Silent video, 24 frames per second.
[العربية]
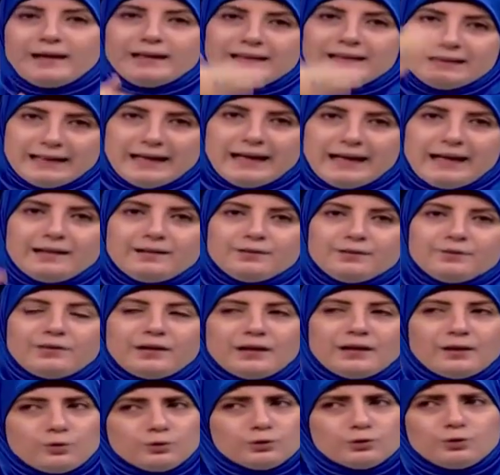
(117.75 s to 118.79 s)
بقى للنهائي
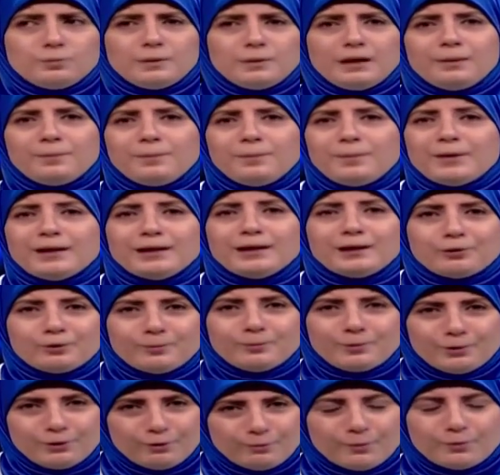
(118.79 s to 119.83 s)
فانا كنت يوميها ببارك
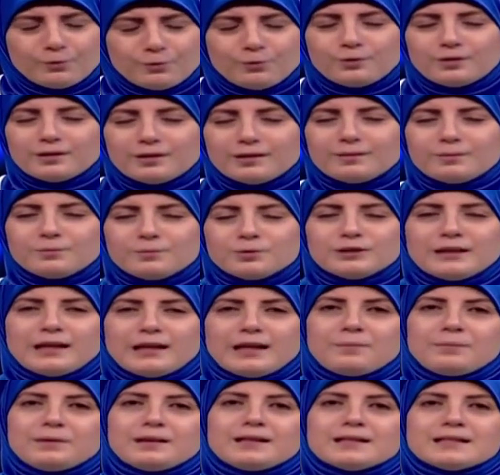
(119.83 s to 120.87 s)
له بقول له مبروك
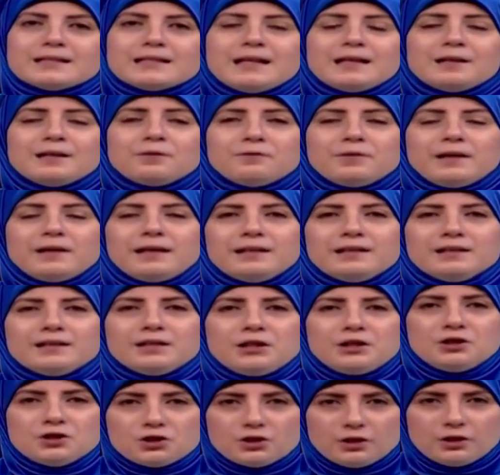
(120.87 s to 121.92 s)
لمنتخب الجزائر فقال
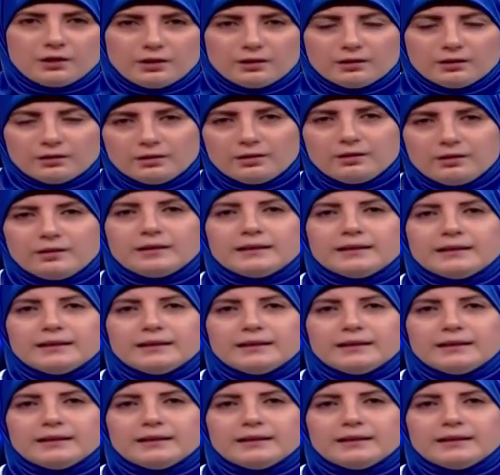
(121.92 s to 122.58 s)
ان شاء الله